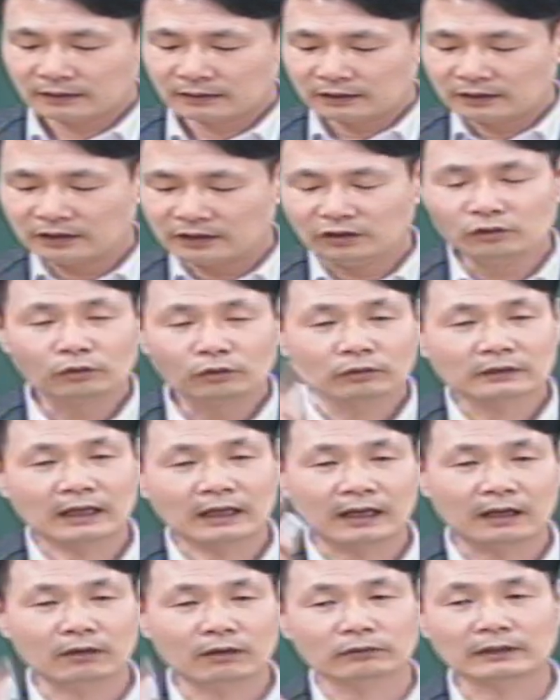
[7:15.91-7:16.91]

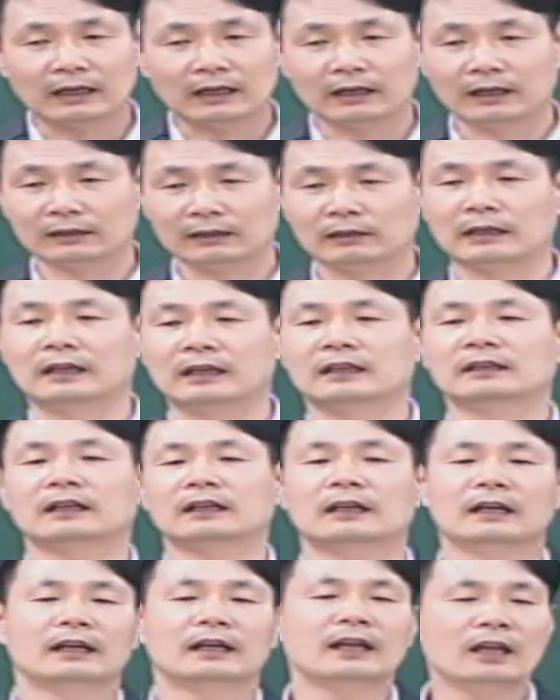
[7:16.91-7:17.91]
이용당하고
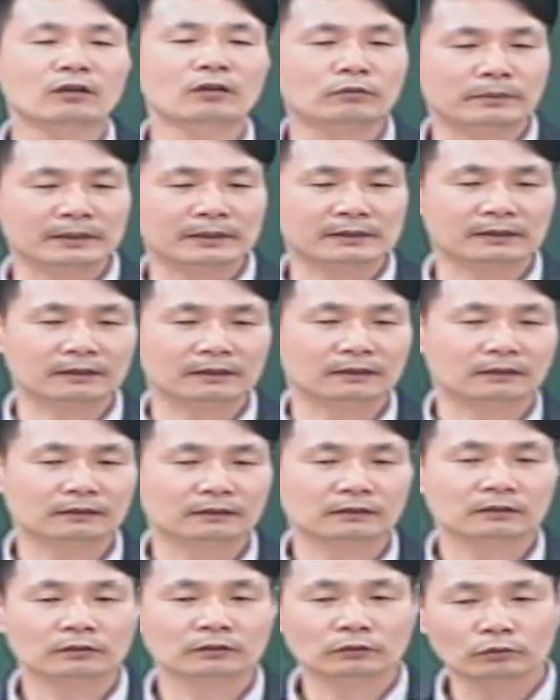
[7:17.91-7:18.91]
당하다가 애굽에서
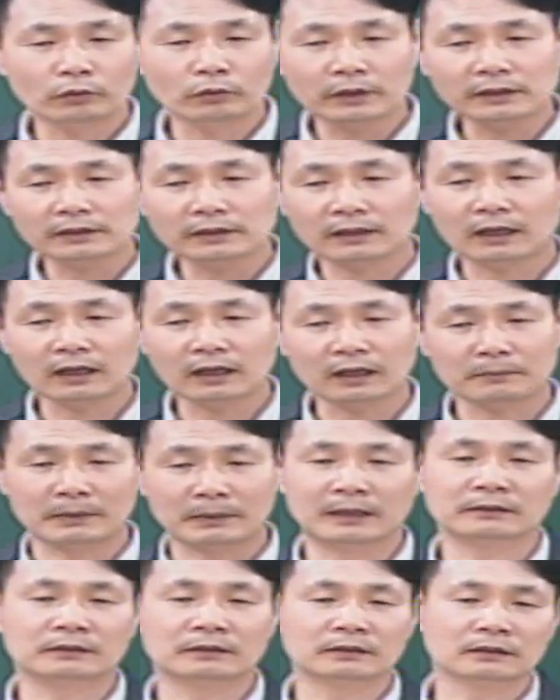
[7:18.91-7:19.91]
노예 생활 하게
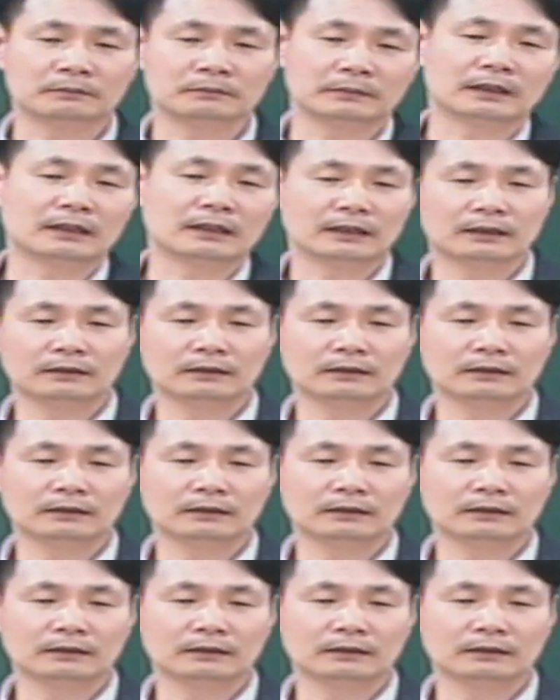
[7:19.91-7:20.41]
만드는 겁니다.